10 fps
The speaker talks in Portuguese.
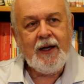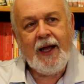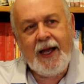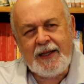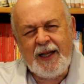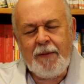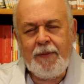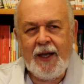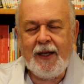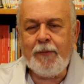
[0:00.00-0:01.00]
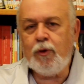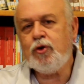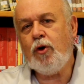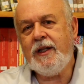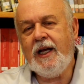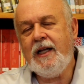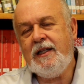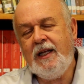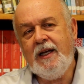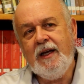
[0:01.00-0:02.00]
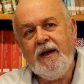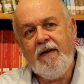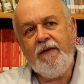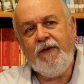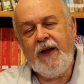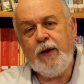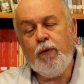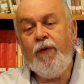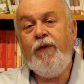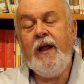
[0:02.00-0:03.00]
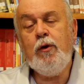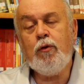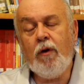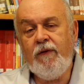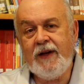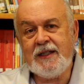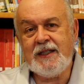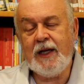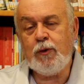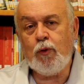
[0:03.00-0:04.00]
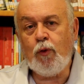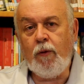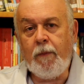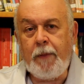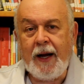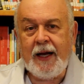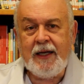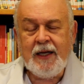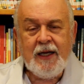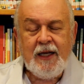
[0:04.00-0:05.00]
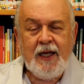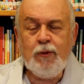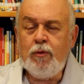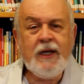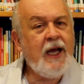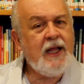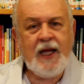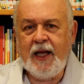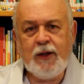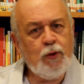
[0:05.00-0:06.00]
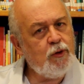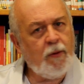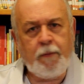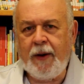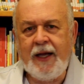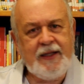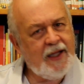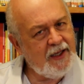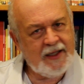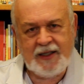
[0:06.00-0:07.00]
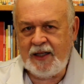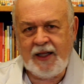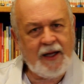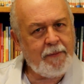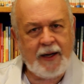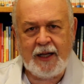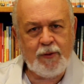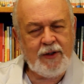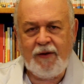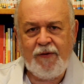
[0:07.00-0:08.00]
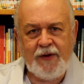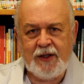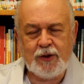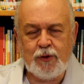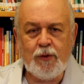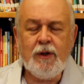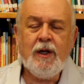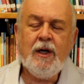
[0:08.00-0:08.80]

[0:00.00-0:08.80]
É também emocionante ver o filho conversando com o pai e não querendo que o pai tenha esse trabalho difícil.